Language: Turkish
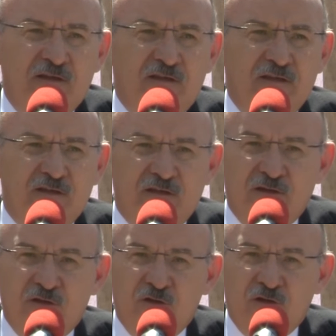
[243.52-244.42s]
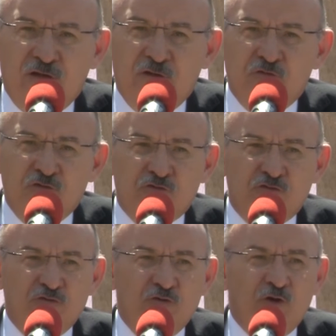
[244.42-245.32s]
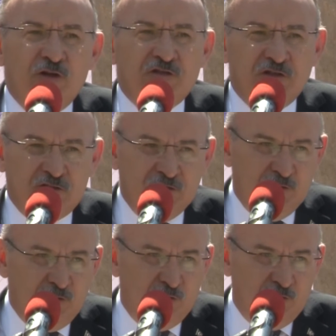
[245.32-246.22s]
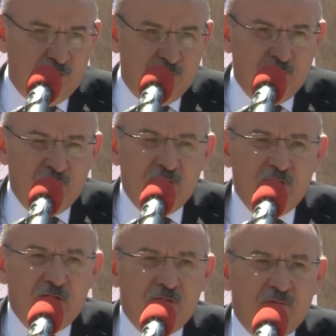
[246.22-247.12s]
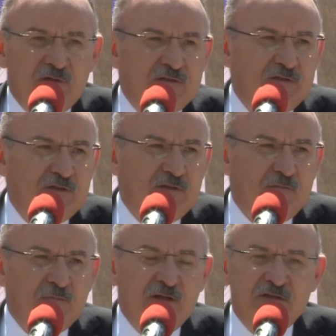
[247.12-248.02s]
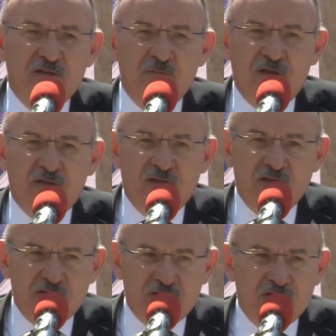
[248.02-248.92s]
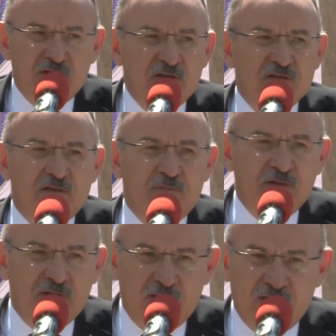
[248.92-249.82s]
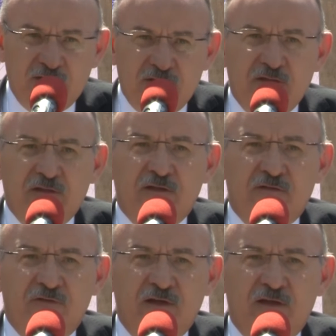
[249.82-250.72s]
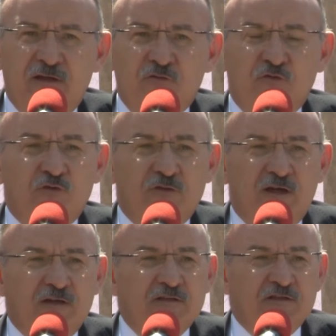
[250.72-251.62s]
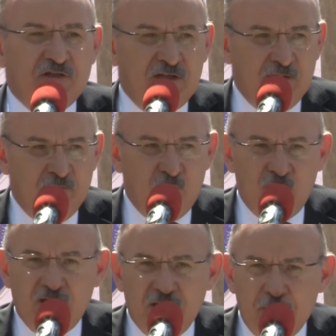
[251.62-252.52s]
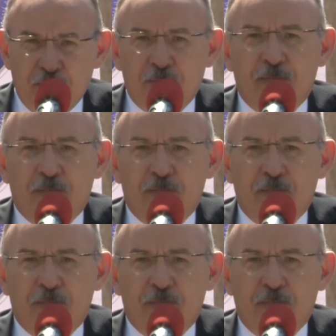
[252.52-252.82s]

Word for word: iki e, unsurun öne çıktığını görüyorum. Birisi Manisa Merkez, Sipil Dağı ve Yunt Dağı'nı içeren bölge.